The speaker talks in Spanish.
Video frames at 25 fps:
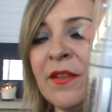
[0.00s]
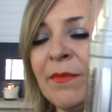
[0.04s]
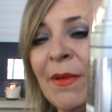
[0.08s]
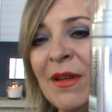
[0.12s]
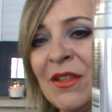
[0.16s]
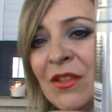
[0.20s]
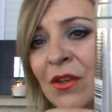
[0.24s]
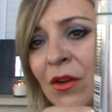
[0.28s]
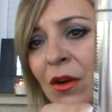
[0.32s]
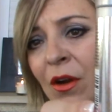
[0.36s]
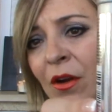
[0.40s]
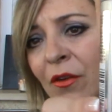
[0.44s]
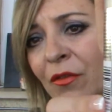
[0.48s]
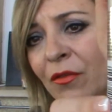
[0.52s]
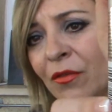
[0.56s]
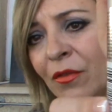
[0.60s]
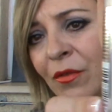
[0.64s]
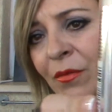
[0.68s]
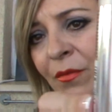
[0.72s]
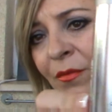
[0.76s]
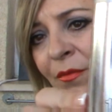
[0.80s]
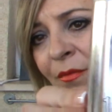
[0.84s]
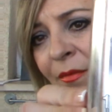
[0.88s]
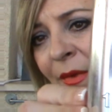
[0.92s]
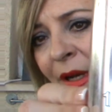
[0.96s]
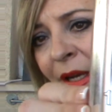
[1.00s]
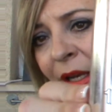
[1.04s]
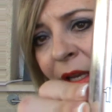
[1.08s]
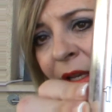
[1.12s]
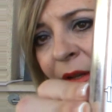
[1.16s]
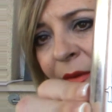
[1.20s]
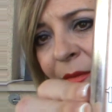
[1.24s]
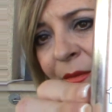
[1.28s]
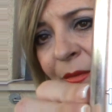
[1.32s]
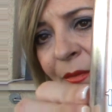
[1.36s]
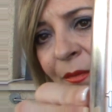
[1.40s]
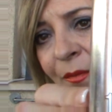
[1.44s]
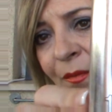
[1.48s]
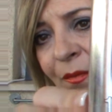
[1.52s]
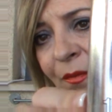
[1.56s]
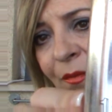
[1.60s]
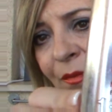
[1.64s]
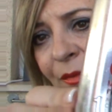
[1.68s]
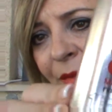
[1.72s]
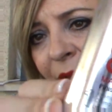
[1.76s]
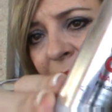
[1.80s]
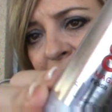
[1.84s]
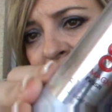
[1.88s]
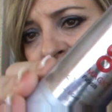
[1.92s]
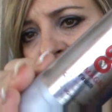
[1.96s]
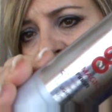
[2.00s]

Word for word: Svashkov, ¿vale? A